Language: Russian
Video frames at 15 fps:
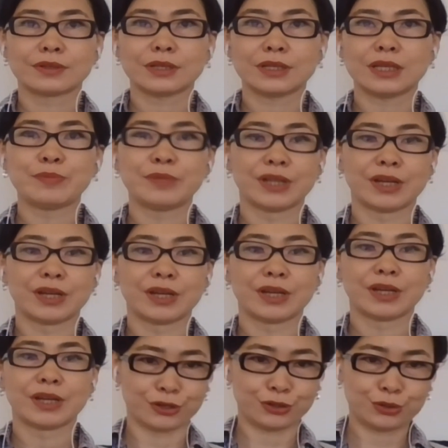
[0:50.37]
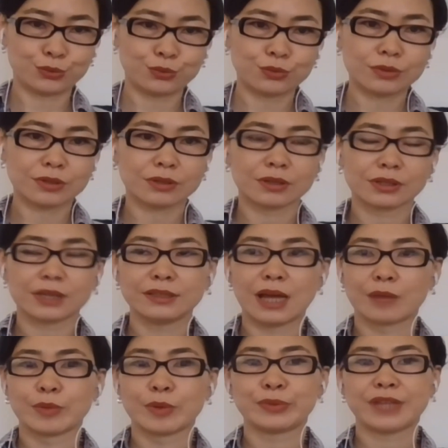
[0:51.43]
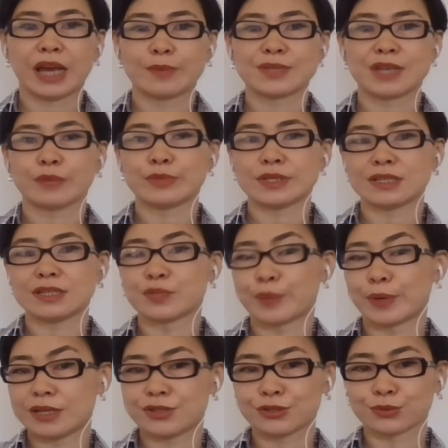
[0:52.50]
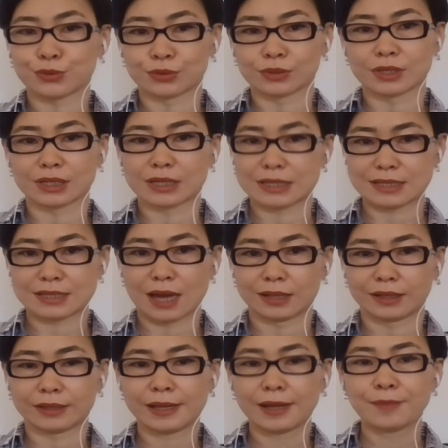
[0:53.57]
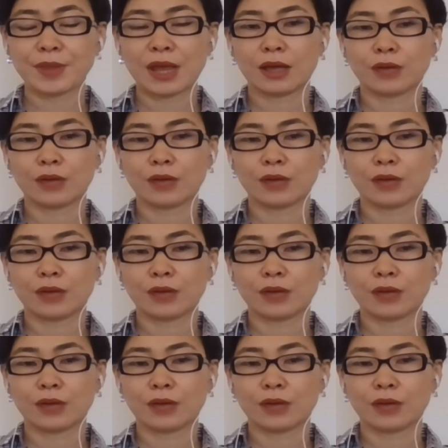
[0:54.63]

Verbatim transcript: именно вот север-юг, э, когда мы пытаемся объяснить политику Кыргызстана, да.